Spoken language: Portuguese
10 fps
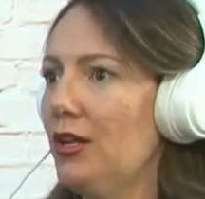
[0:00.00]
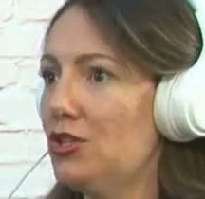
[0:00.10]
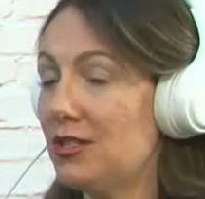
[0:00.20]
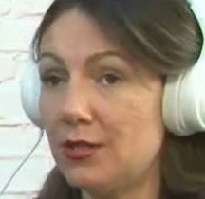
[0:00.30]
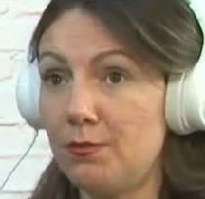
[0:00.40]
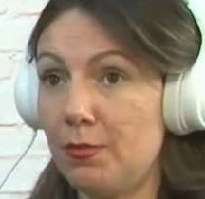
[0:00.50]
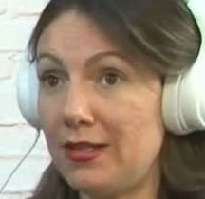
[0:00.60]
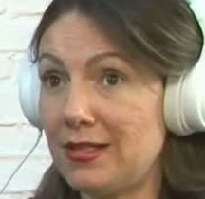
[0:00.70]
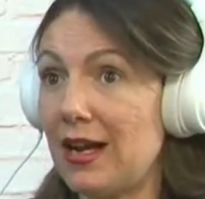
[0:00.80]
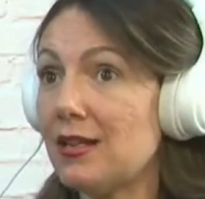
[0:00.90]
de
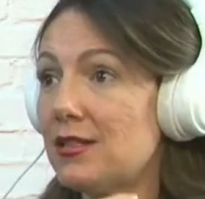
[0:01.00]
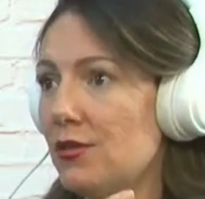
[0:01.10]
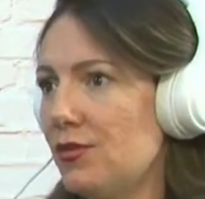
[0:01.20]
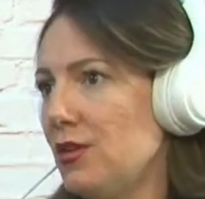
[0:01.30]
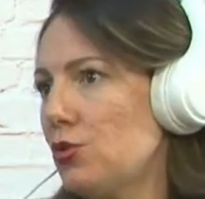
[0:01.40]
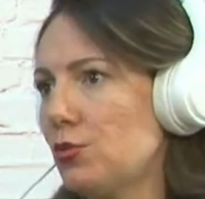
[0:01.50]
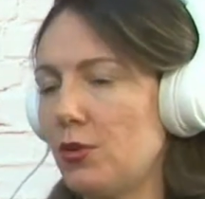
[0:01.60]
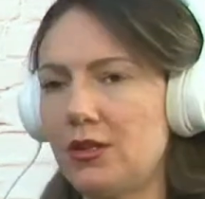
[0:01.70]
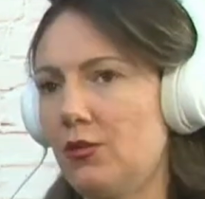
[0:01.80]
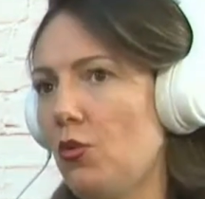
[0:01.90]
prestar serviços
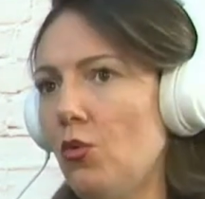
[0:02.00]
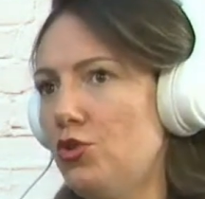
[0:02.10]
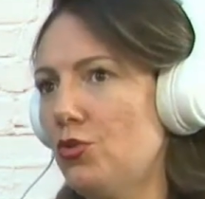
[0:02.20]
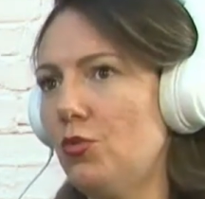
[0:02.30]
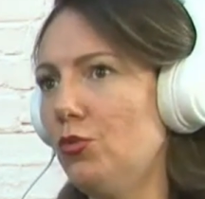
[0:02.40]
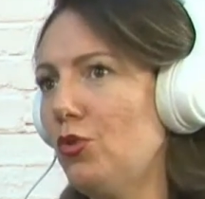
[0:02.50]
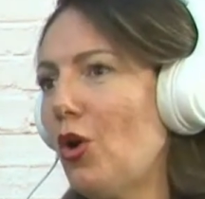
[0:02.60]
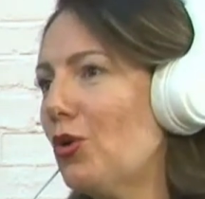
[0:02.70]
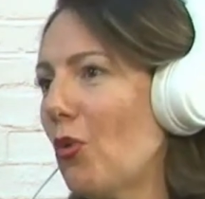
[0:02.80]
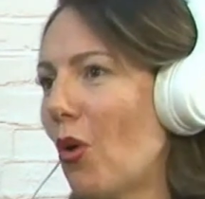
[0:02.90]
por, hoje como
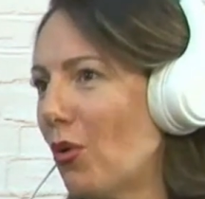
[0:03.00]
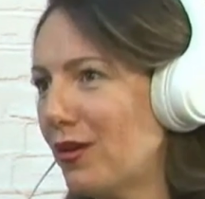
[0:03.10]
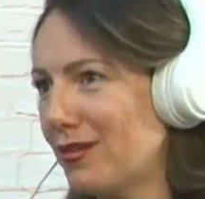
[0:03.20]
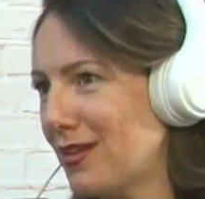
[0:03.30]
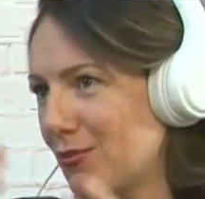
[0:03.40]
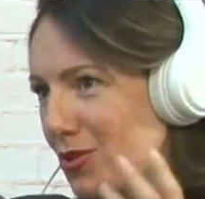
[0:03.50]
dog walker, sabe?